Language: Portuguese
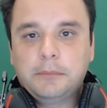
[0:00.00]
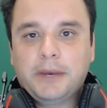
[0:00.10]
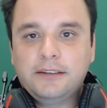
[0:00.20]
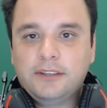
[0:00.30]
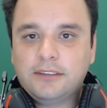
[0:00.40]

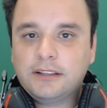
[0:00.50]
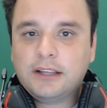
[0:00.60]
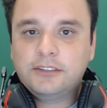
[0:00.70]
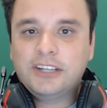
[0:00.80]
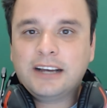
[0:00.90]
Mas esse
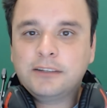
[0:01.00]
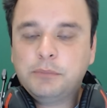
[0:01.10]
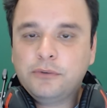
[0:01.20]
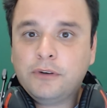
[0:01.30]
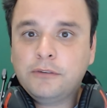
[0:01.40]
ataque de hack
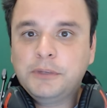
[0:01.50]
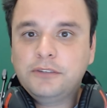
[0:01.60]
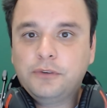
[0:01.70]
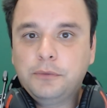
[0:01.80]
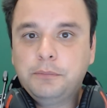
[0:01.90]

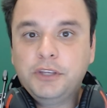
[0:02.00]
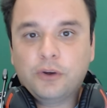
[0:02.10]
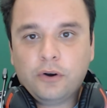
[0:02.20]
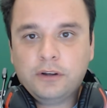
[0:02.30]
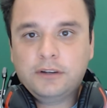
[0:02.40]
provavelmente foi
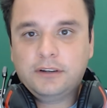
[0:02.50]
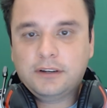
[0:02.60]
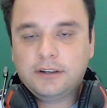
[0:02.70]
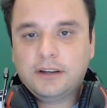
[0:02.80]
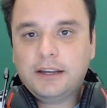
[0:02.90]
pior
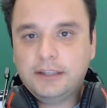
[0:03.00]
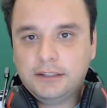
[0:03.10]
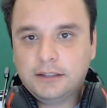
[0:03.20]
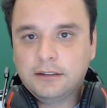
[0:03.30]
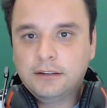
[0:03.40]

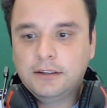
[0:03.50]
ainda,